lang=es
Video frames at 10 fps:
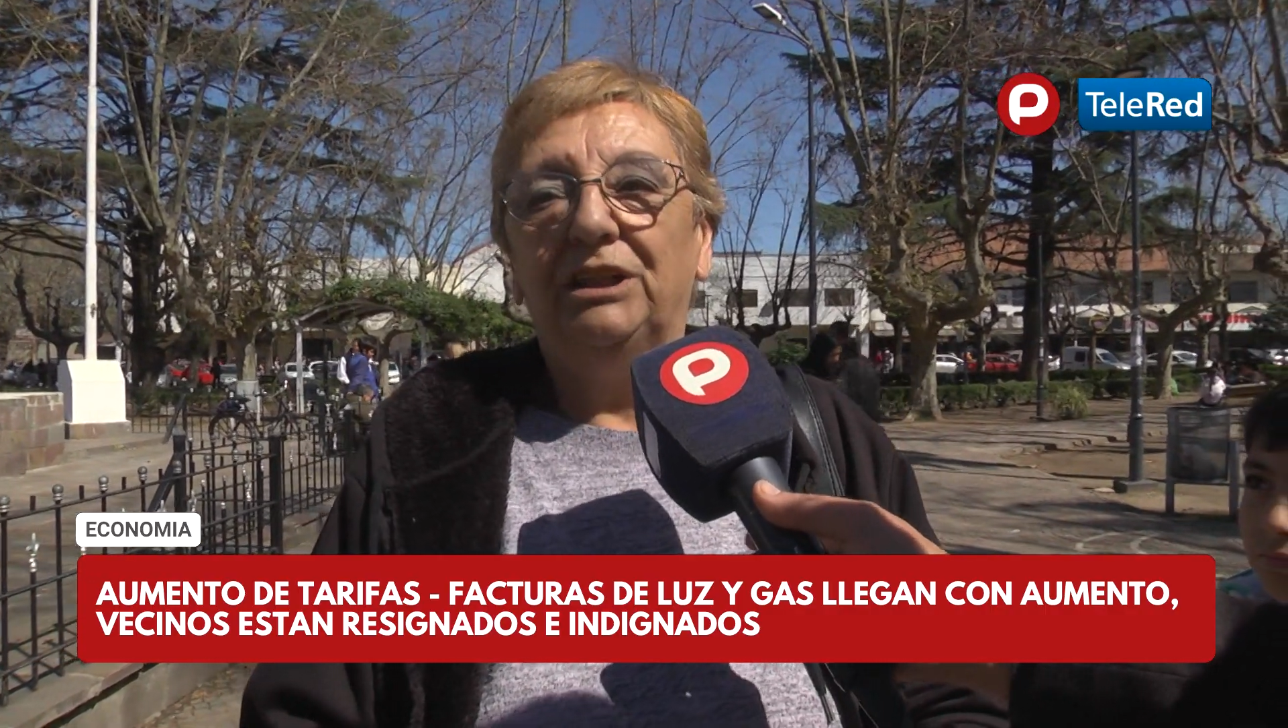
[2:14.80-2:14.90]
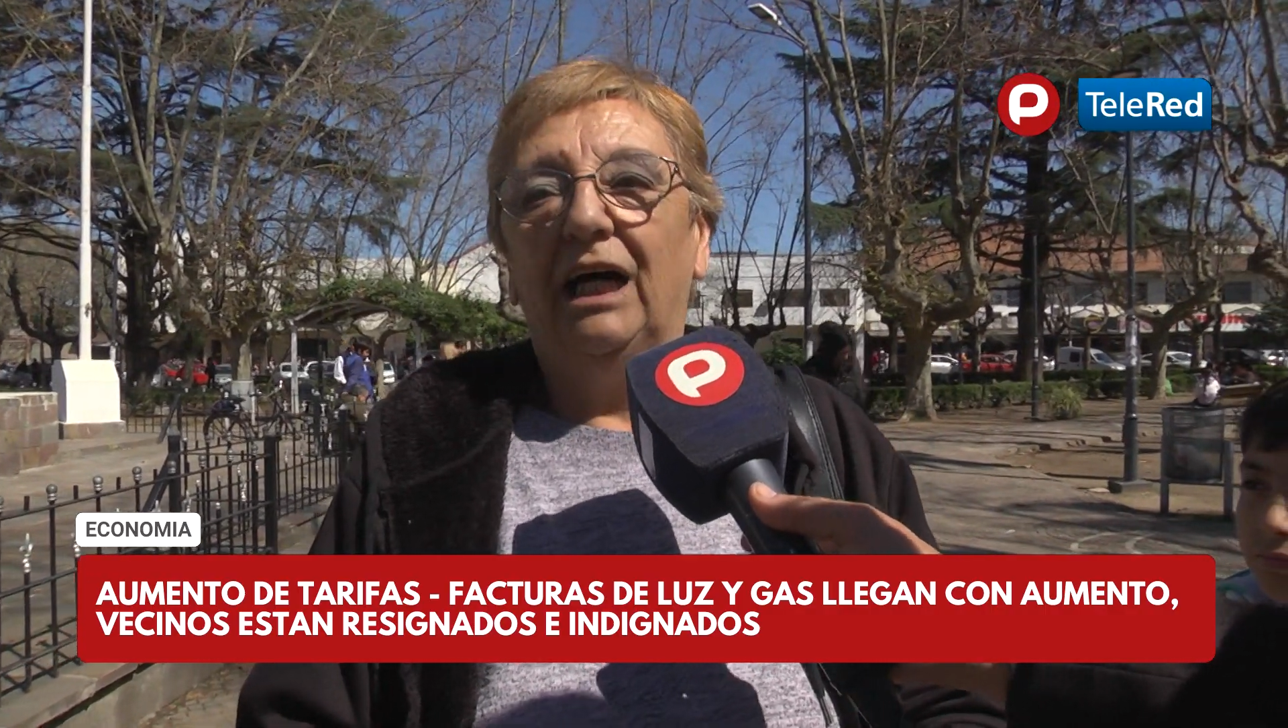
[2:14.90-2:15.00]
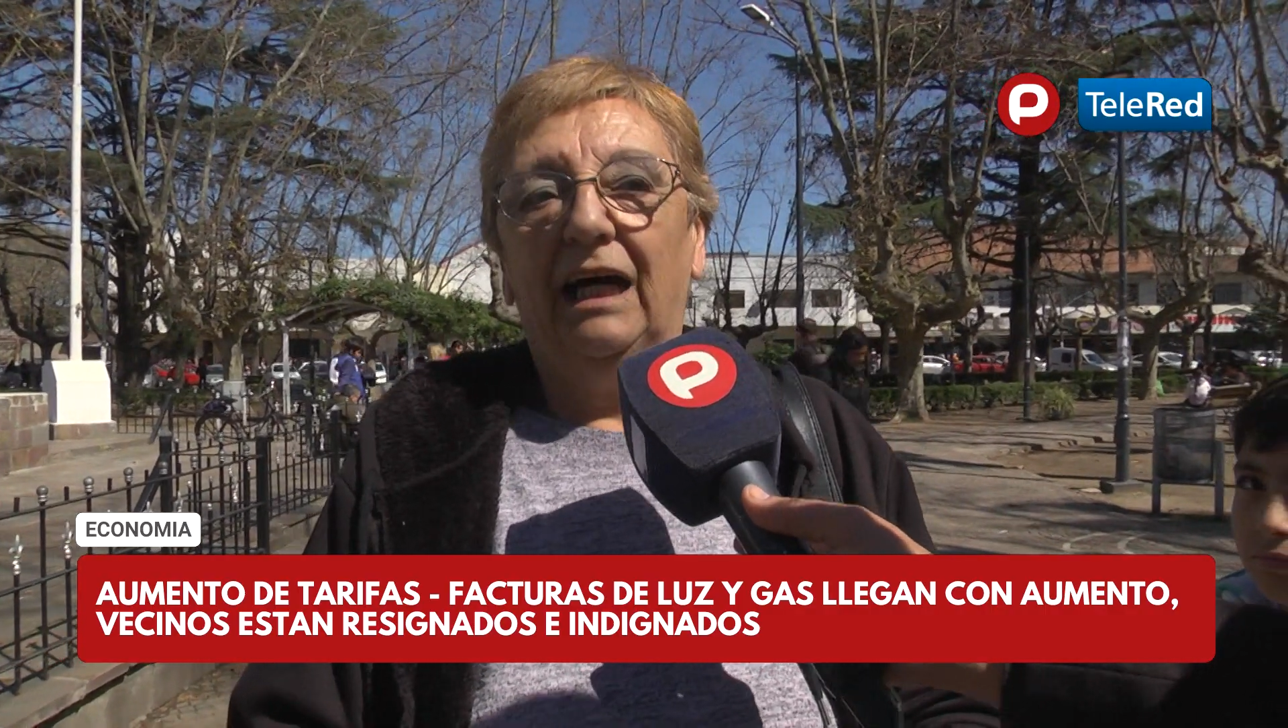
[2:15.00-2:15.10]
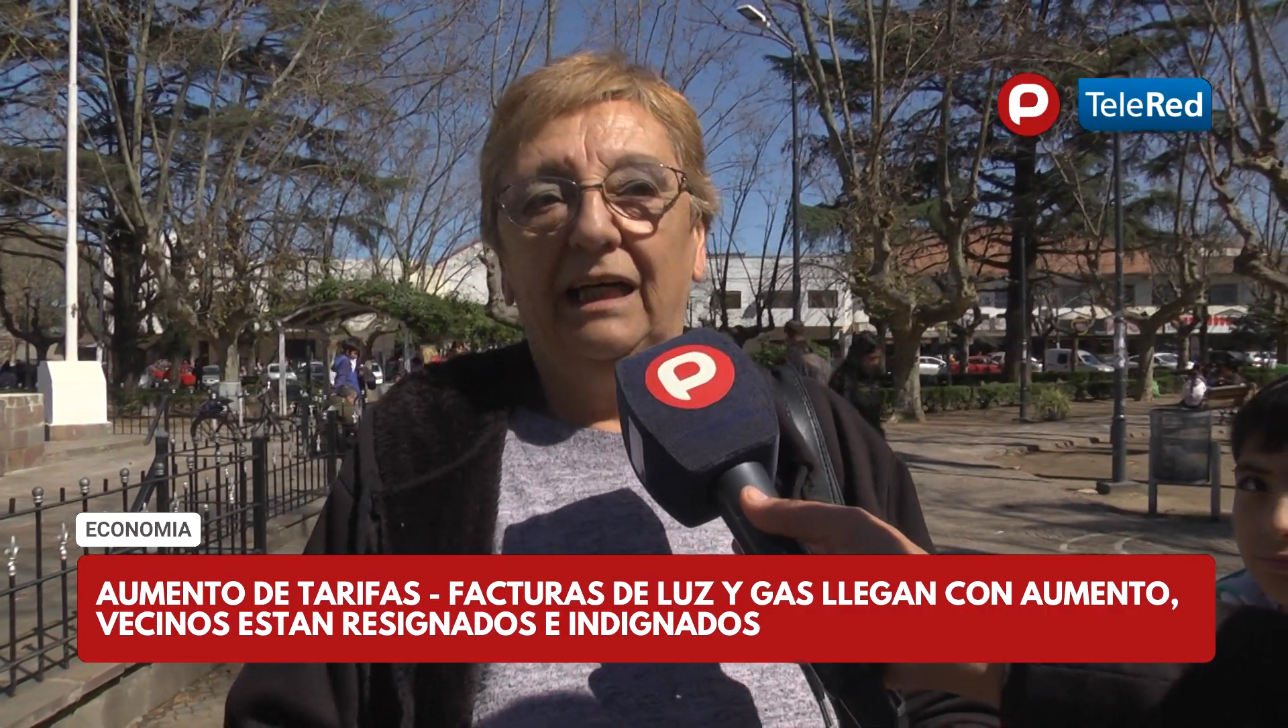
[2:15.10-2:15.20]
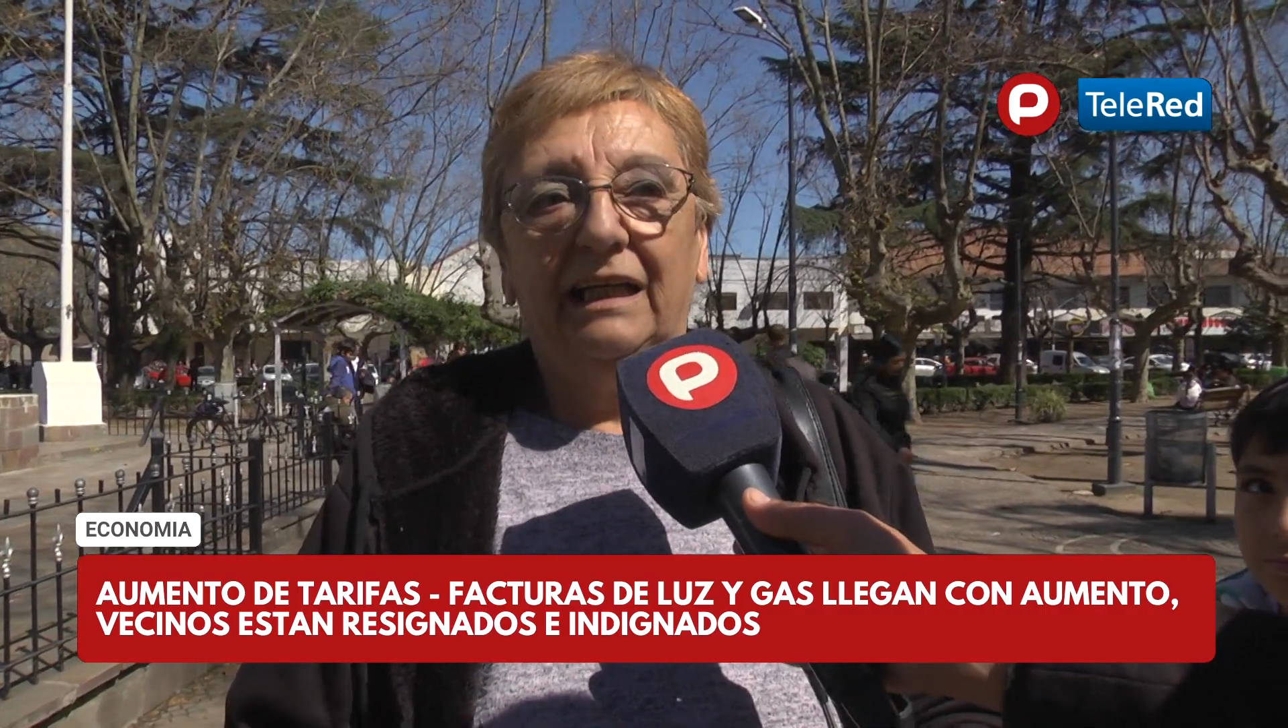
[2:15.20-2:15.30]

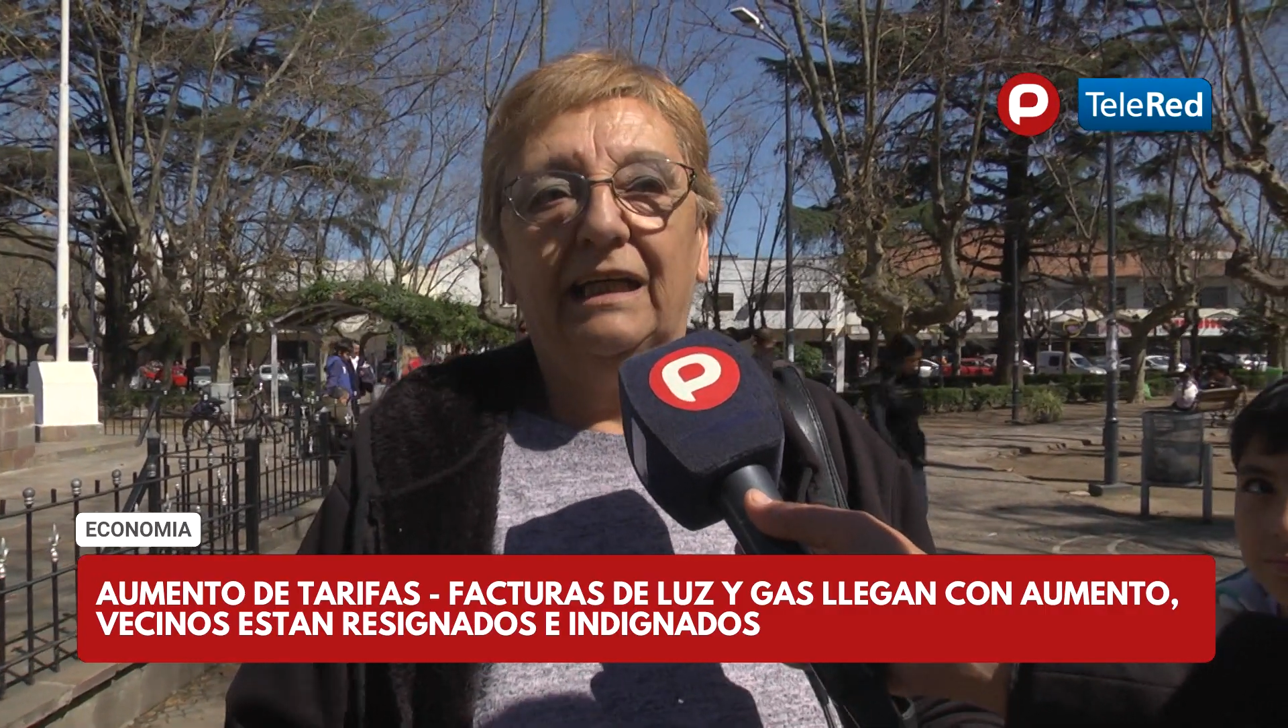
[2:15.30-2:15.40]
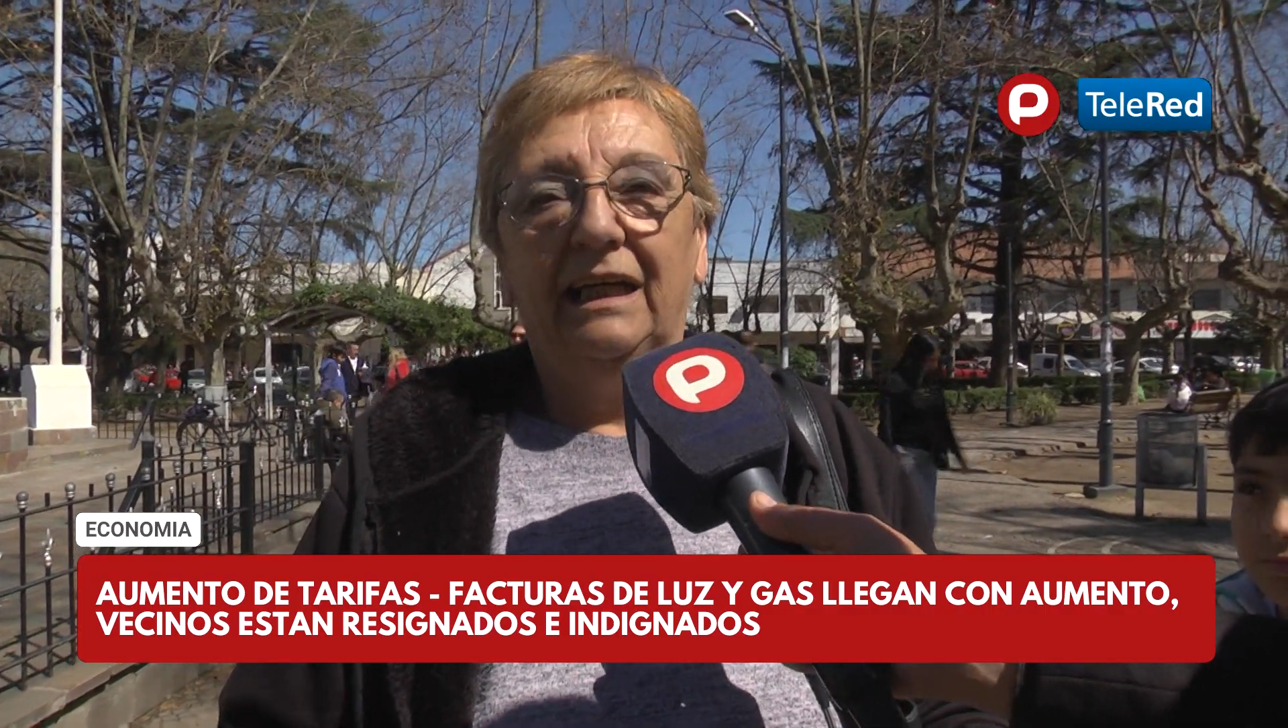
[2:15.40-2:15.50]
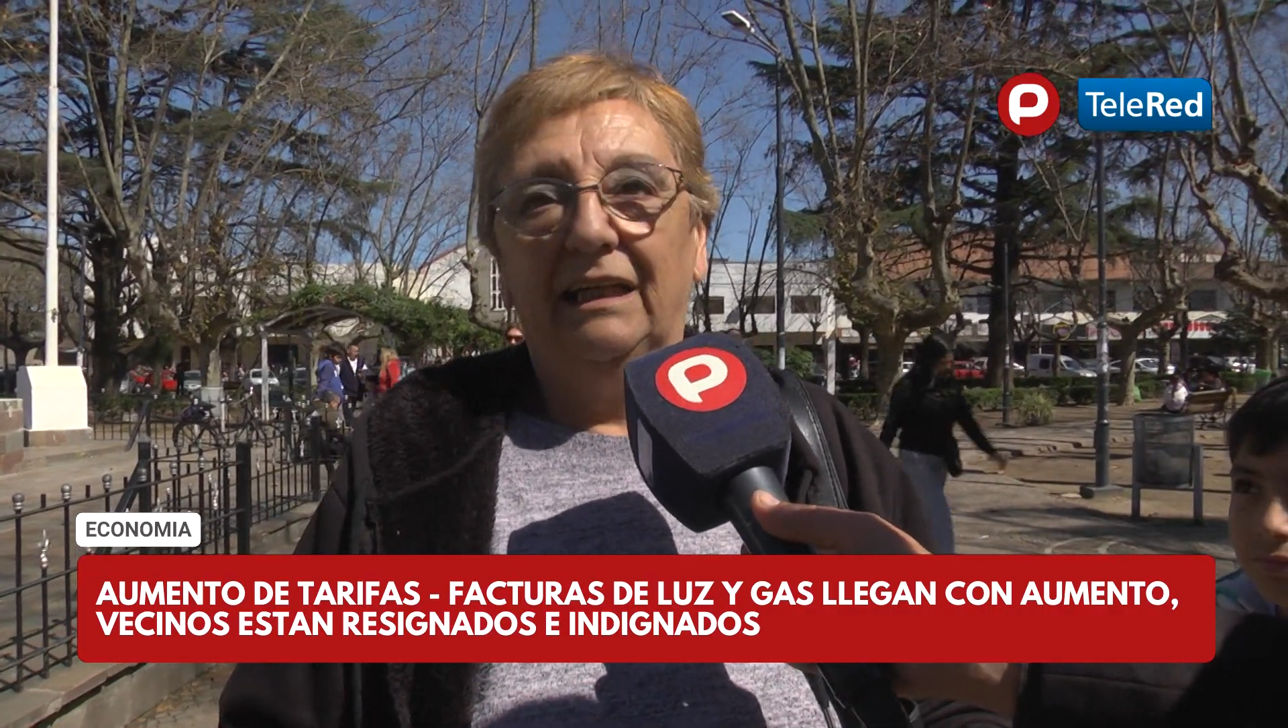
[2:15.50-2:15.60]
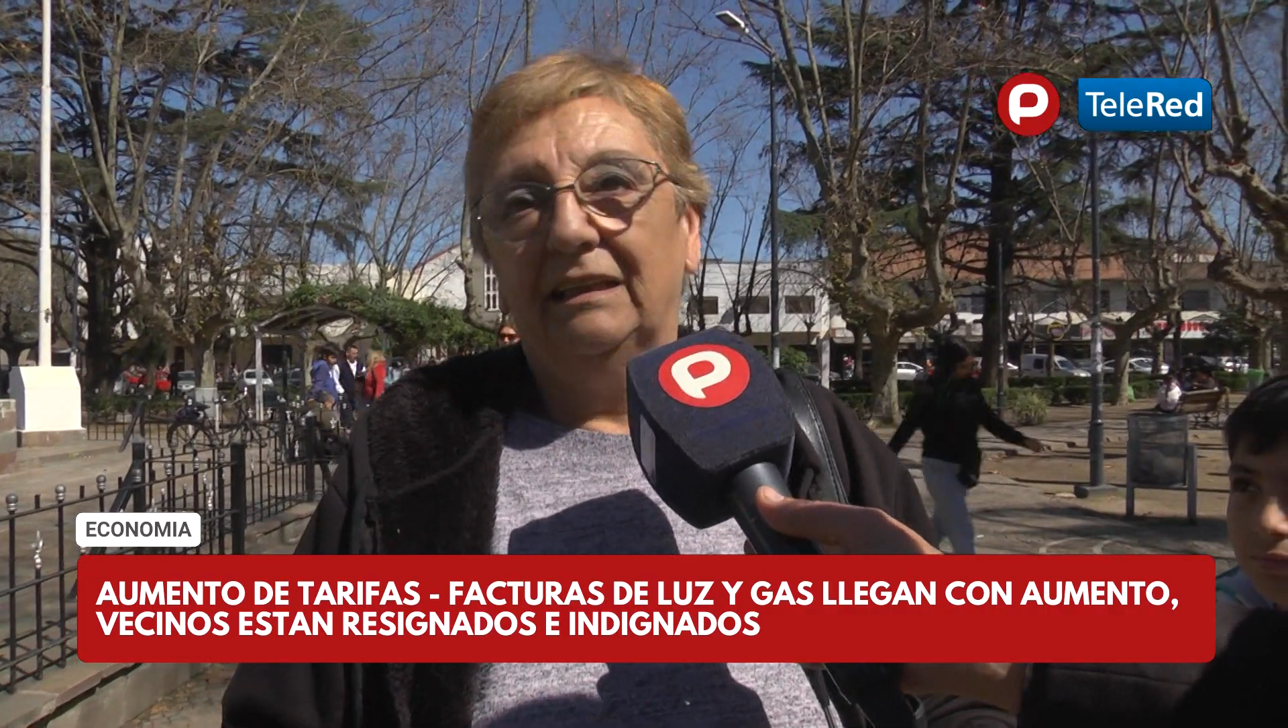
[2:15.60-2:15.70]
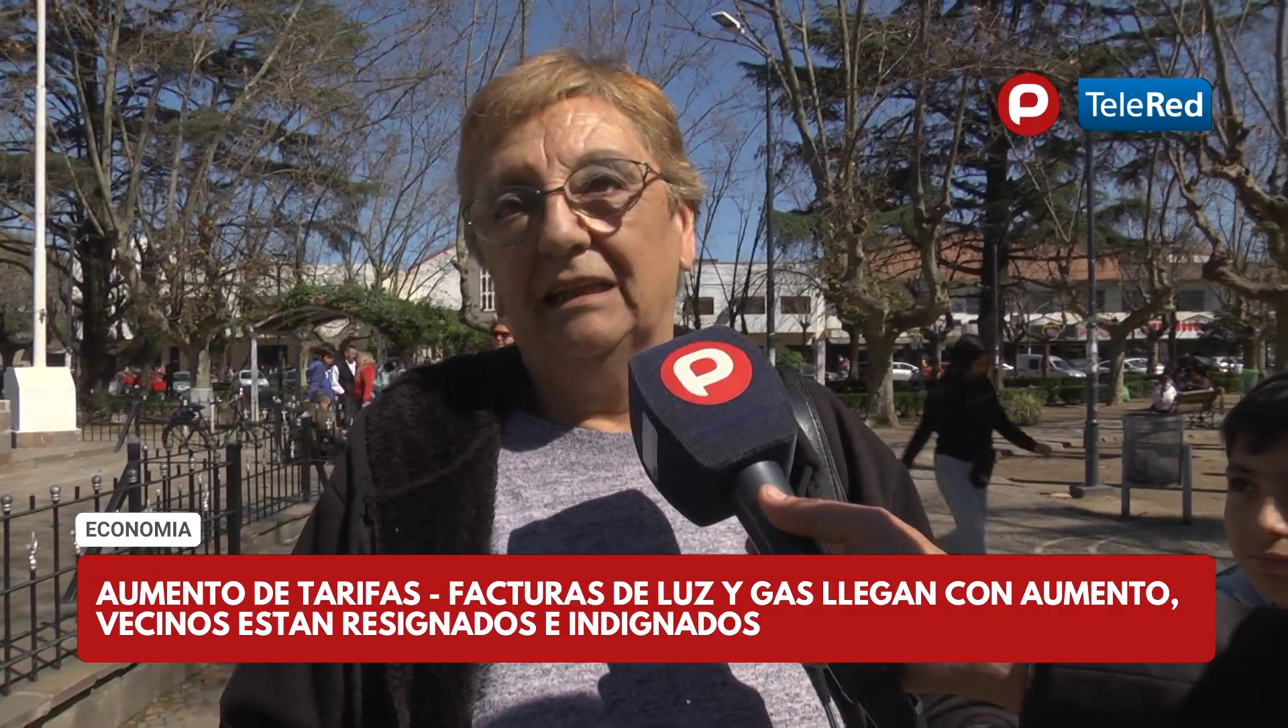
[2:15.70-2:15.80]
ya es que